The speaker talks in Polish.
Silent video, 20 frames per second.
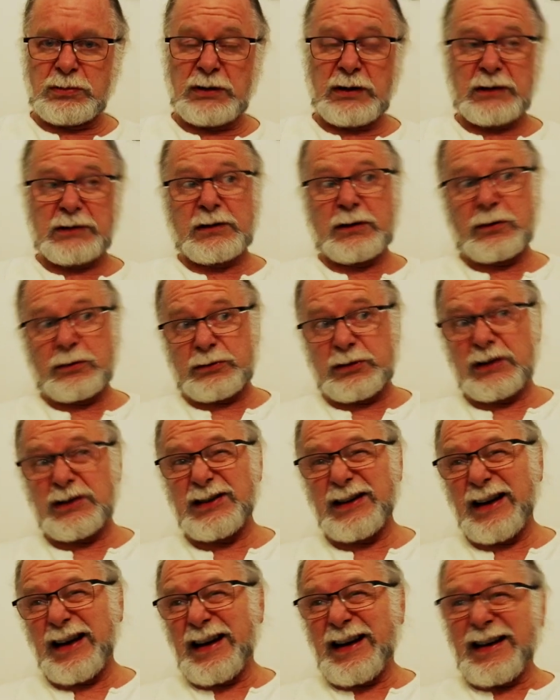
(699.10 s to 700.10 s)
Dlatego
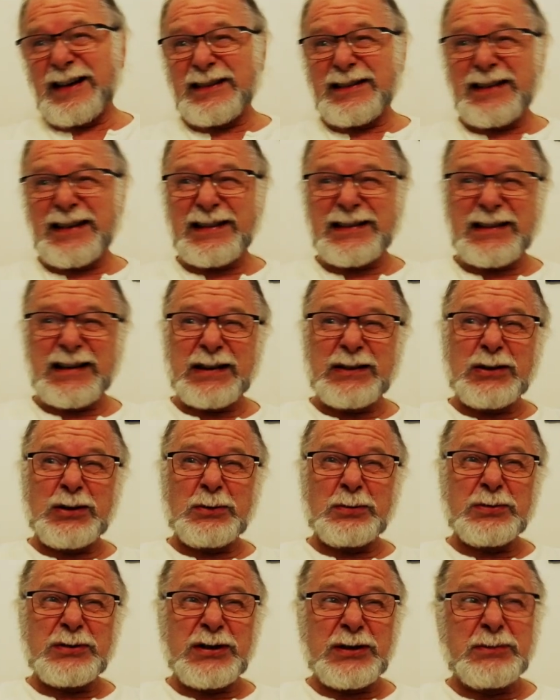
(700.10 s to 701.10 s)
też nie za
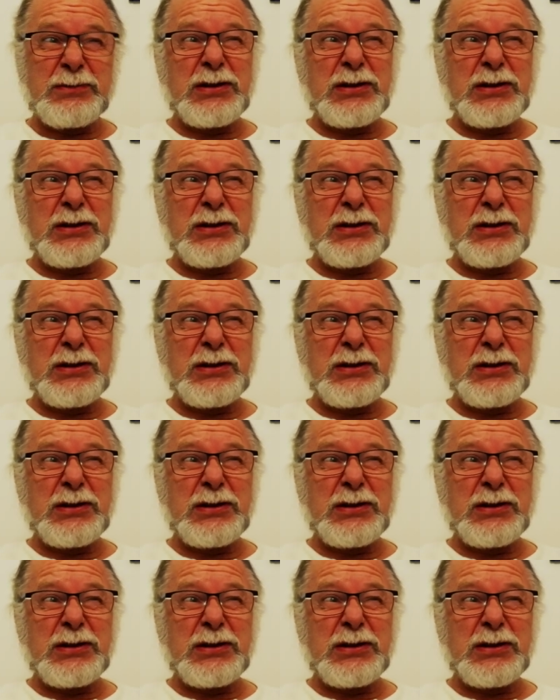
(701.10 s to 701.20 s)
dobrze